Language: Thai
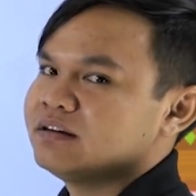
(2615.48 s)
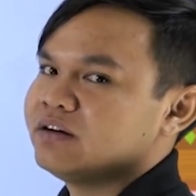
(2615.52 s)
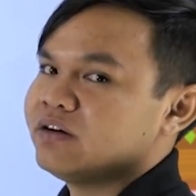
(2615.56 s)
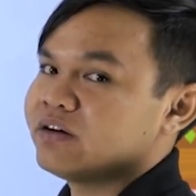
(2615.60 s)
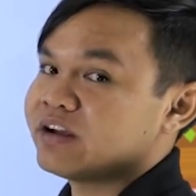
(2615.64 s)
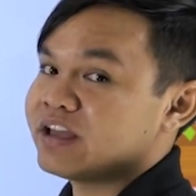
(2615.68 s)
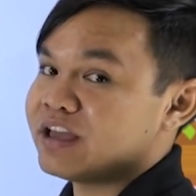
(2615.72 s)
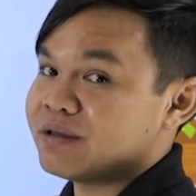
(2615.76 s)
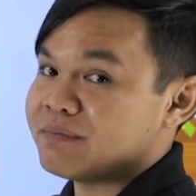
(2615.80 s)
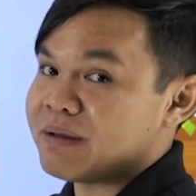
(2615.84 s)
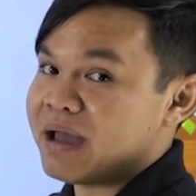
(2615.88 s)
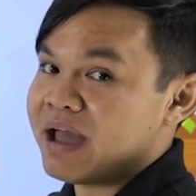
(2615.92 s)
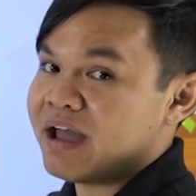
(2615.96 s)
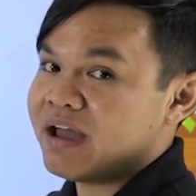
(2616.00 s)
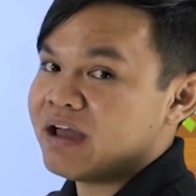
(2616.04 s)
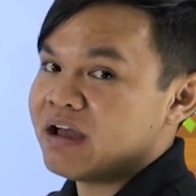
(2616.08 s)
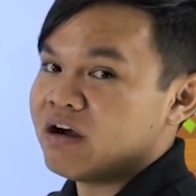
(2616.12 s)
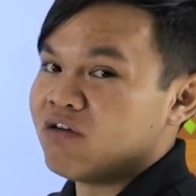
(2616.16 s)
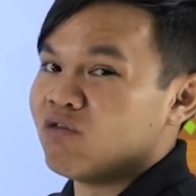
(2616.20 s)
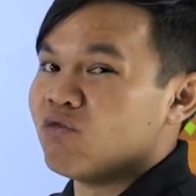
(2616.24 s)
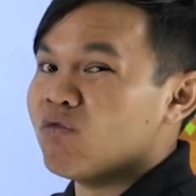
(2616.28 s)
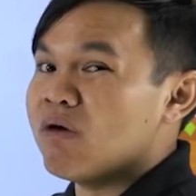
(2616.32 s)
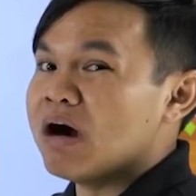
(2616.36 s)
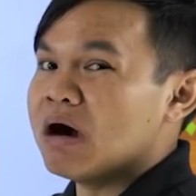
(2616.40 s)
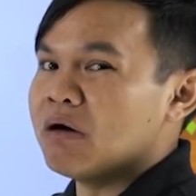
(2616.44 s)
โอเคไหม
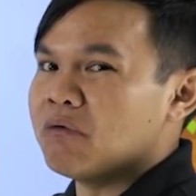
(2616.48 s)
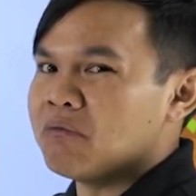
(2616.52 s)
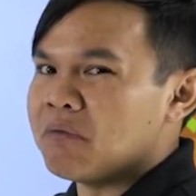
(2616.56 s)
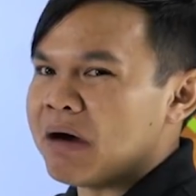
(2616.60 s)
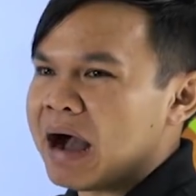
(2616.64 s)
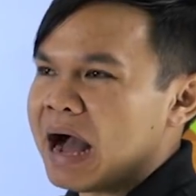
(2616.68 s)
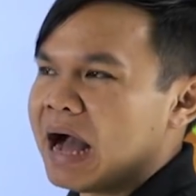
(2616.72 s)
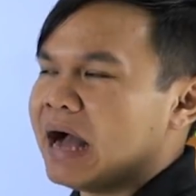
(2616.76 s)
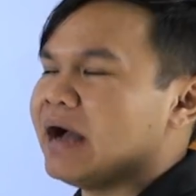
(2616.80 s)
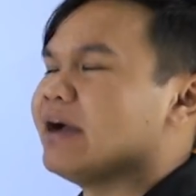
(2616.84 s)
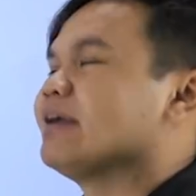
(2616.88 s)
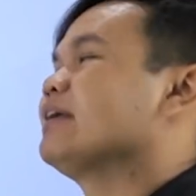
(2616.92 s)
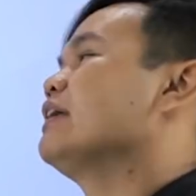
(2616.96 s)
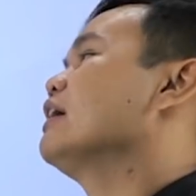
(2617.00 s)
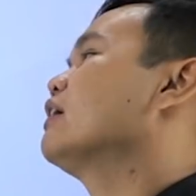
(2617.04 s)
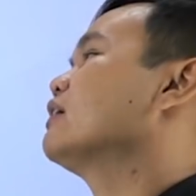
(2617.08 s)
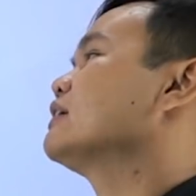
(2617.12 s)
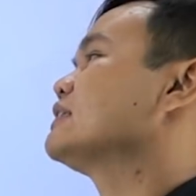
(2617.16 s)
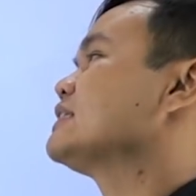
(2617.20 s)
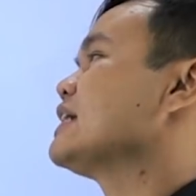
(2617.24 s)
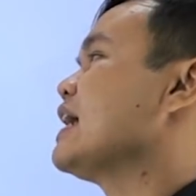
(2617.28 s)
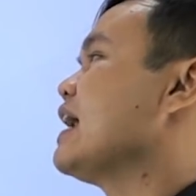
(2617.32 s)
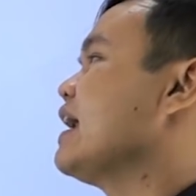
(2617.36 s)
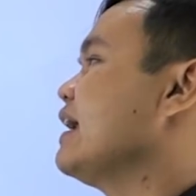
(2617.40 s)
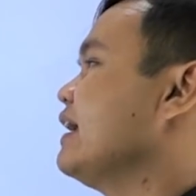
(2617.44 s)
เวอะวะอย่างนี้
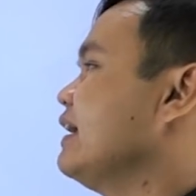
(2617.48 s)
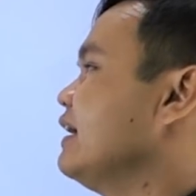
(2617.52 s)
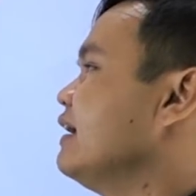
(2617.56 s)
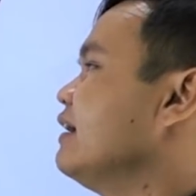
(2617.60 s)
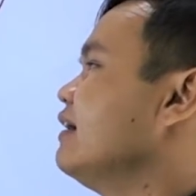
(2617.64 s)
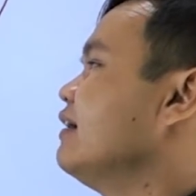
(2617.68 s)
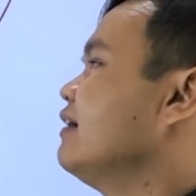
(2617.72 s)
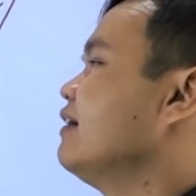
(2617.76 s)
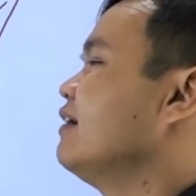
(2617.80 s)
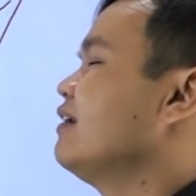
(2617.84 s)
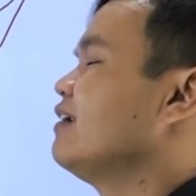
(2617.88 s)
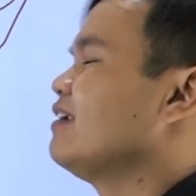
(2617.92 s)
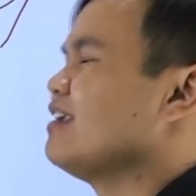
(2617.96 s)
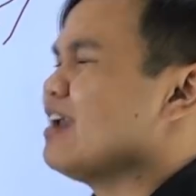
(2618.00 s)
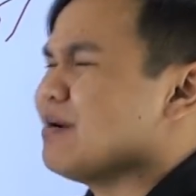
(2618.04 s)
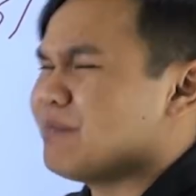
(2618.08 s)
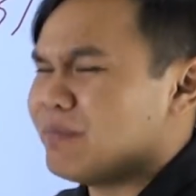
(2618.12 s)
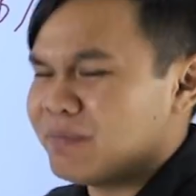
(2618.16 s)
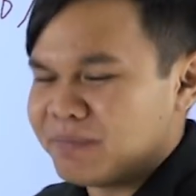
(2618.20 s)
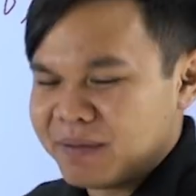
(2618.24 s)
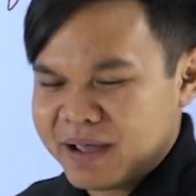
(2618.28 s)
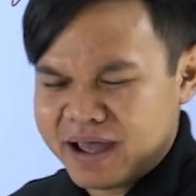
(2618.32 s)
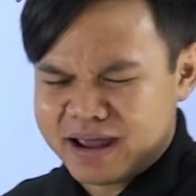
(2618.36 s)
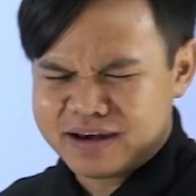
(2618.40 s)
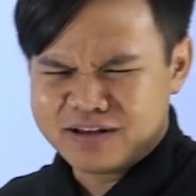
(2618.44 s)
ก็ใช่นะ
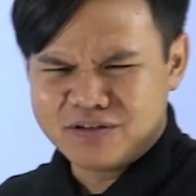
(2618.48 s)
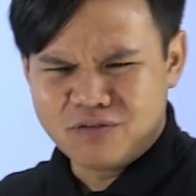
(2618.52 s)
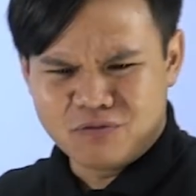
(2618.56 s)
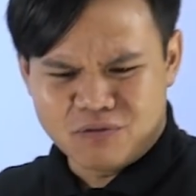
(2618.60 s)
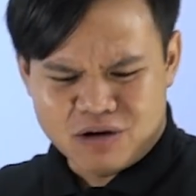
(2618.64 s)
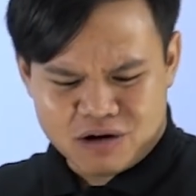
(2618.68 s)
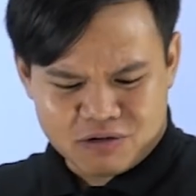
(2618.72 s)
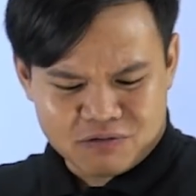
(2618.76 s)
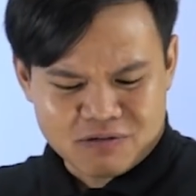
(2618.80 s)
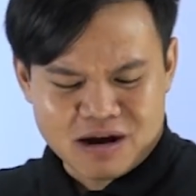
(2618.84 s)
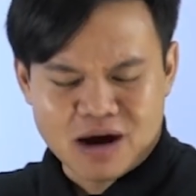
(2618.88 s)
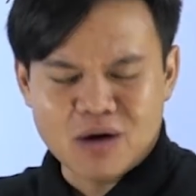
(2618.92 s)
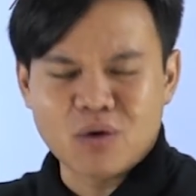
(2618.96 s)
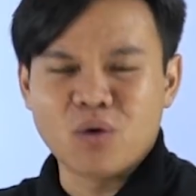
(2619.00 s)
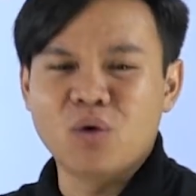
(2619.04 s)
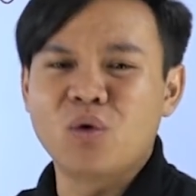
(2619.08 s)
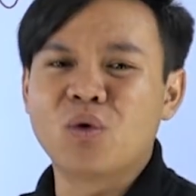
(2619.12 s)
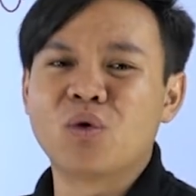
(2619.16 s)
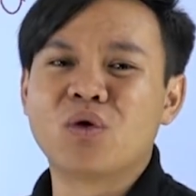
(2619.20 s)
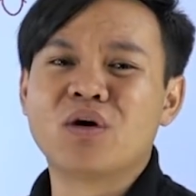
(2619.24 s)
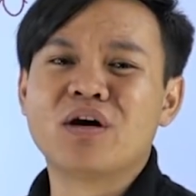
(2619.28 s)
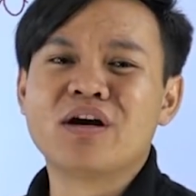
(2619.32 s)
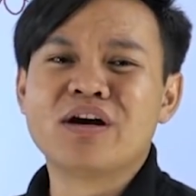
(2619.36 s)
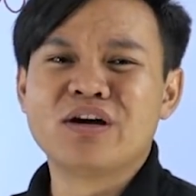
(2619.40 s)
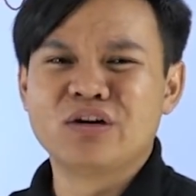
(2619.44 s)
แผลนี้เวอะวะโอ้โห
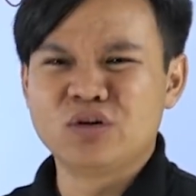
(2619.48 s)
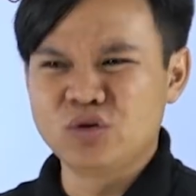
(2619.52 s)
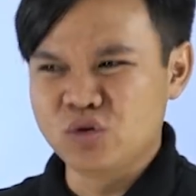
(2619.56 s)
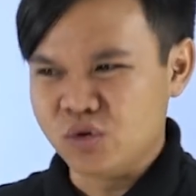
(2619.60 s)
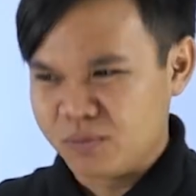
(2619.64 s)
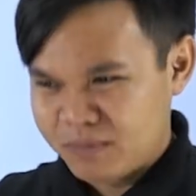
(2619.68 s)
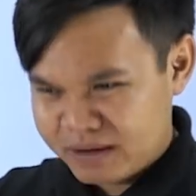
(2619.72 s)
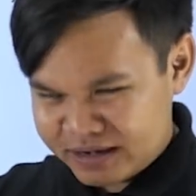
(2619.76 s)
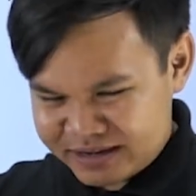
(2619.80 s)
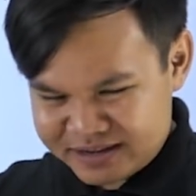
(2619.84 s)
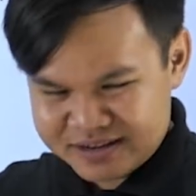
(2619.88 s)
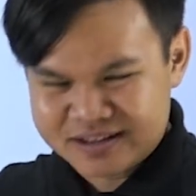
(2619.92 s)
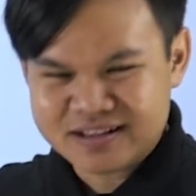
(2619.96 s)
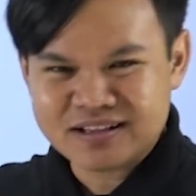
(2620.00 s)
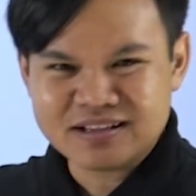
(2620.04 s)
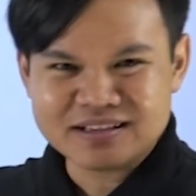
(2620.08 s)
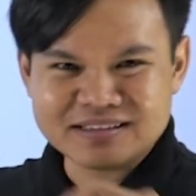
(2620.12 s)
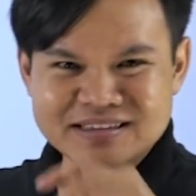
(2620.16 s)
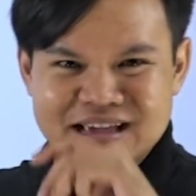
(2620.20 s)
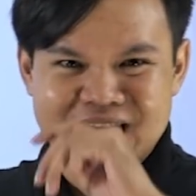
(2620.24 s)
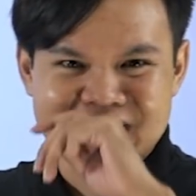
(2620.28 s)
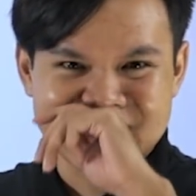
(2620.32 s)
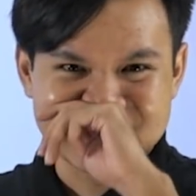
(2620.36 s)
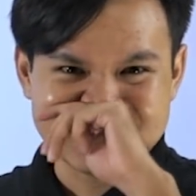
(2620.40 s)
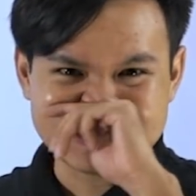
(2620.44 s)
ดูมัน
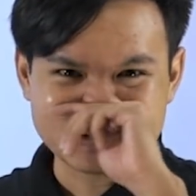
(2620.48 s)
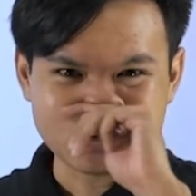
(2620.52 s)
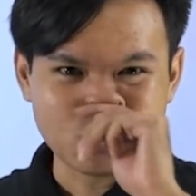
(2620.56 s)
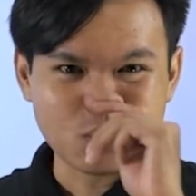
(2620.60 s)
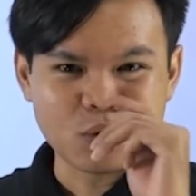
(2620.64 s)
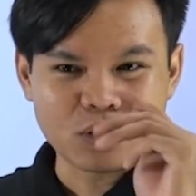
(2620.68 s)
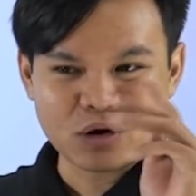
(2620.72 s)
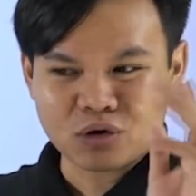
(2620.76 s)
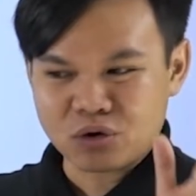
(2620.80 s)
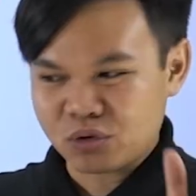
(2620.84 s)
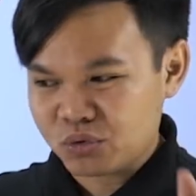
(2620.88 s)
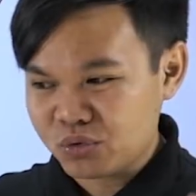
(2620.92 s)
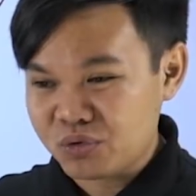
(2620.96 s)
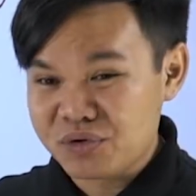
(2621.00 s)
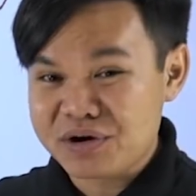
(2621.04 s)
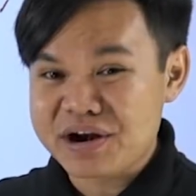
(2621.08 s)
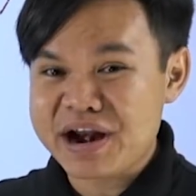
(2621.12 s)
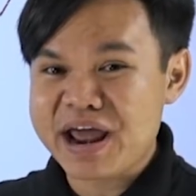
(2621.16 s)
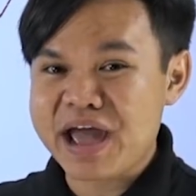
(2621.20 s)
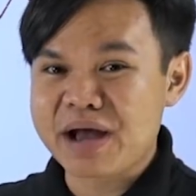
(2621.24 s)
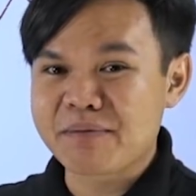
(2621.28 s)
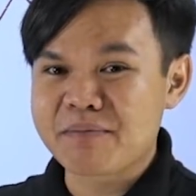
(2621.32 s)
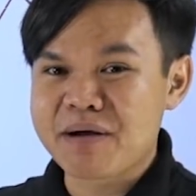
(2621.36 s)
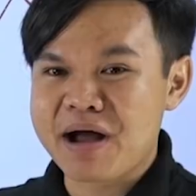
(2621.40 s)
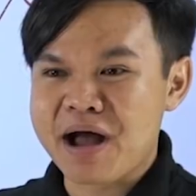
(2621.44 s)
ใหญ่โตแล้วก็รุน
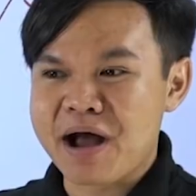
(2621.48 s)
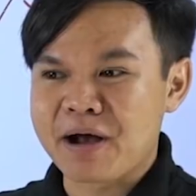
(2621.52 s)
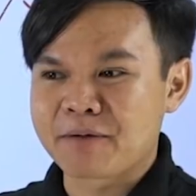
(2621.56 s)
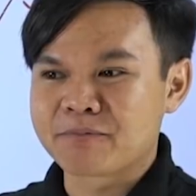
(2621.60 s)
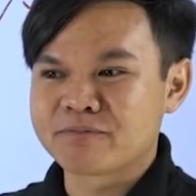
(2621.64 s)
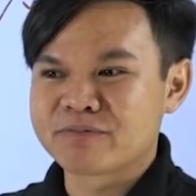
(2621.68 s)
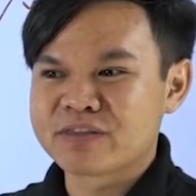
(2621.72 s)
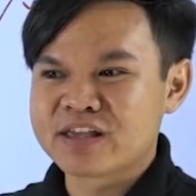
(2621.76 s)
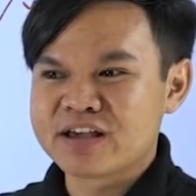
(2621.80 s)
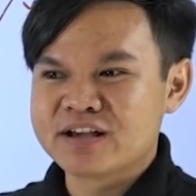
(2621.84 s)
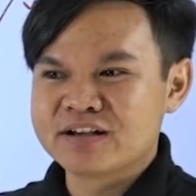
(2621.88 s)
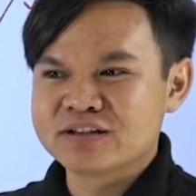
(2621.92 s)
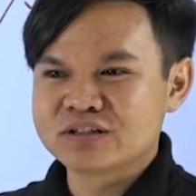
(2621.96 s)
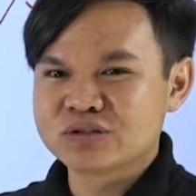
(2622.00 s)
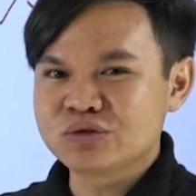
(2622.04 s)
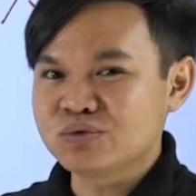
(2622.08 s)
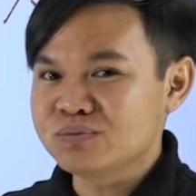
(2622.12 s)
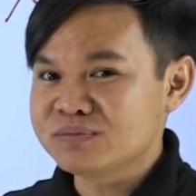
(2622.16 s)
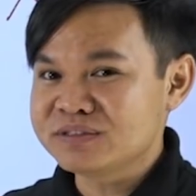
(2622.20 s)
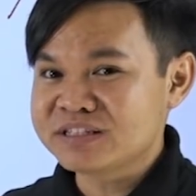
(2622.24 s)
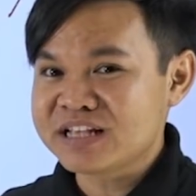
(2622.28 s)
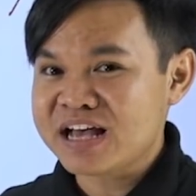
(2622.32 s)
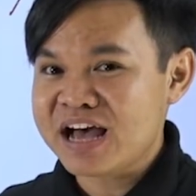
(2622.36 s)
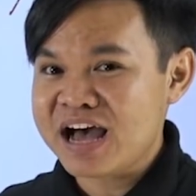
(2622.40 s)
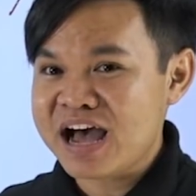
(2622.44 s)
แรงมาก
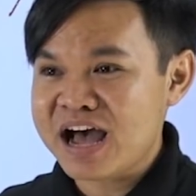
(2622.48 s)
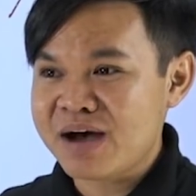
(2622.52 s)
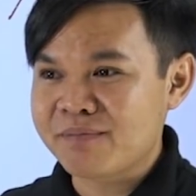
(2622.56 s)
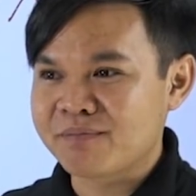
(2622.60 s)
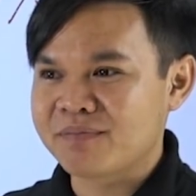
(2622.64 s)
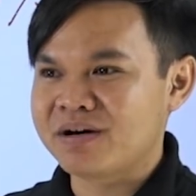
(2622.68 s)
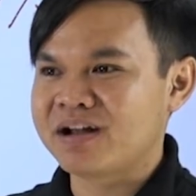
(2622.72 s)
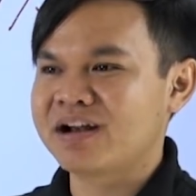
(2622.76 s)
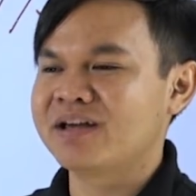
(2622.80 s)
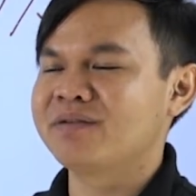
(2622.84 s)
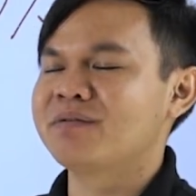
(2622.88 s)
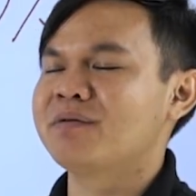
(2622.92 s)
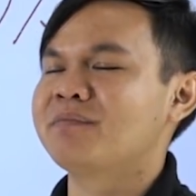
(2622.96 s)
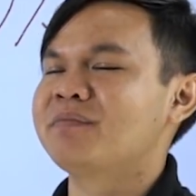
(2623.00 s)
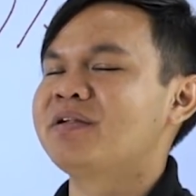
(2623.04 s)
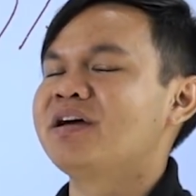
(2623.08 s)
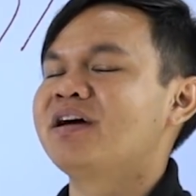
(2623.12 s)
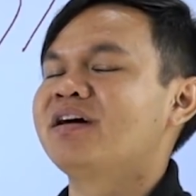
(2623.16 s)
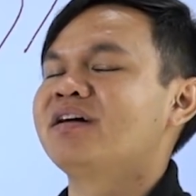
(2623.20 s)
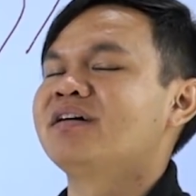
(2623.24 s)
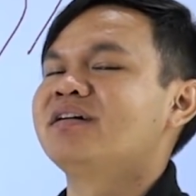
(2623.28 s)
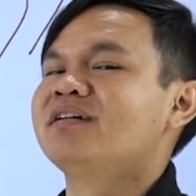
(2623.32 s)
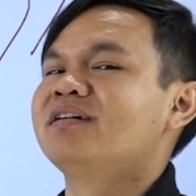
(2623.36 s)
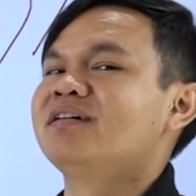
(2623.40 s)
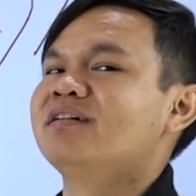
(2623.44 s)
ซุ่มซ่ามอะไรแบบ
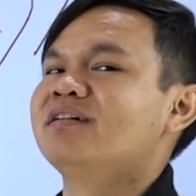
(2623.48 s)
เนี้ย